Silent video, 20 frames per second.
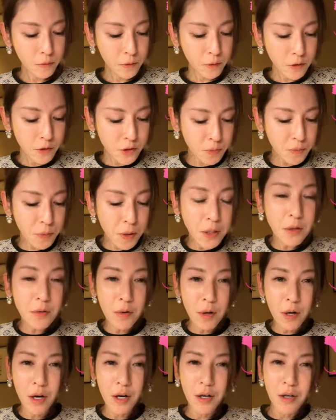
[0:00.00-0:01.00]
つまり
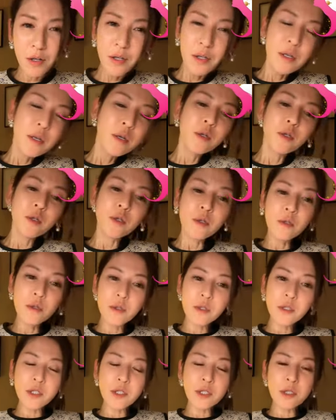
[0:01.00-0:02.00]
は、
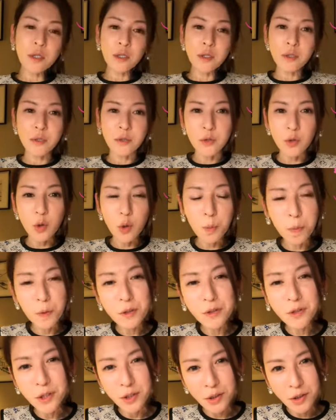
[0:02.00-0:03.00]
1月6
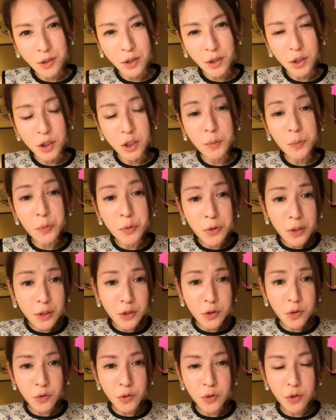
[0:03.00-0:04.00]
泊金星、自分が
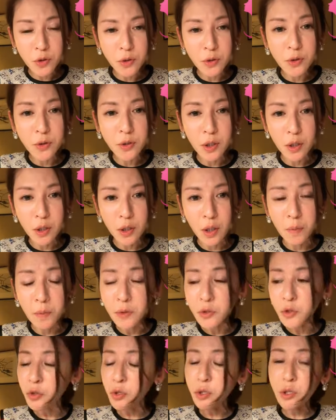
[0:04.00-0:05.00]
中級するんだから、
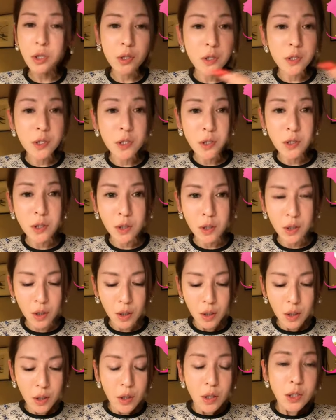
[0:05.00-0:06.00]
まあ、12月七
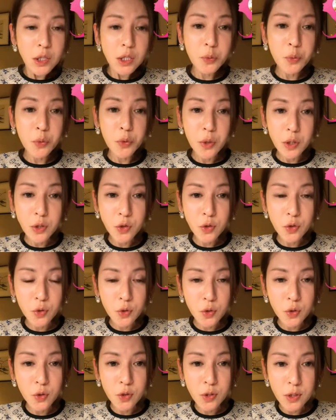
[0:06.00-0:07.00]
席、自分が
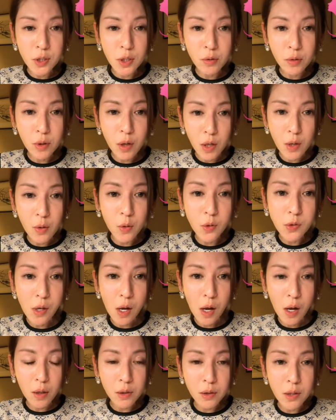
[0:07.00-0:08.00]
中級してるからこ
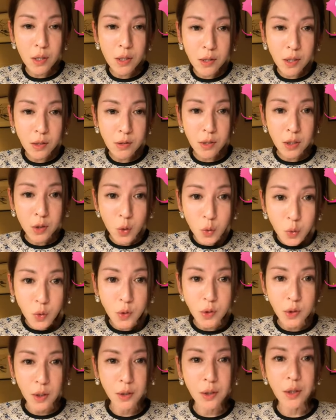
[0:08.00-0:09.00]
そ案件札が外
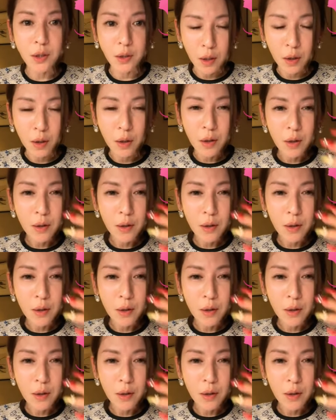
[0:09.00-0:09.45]
に出てんねん。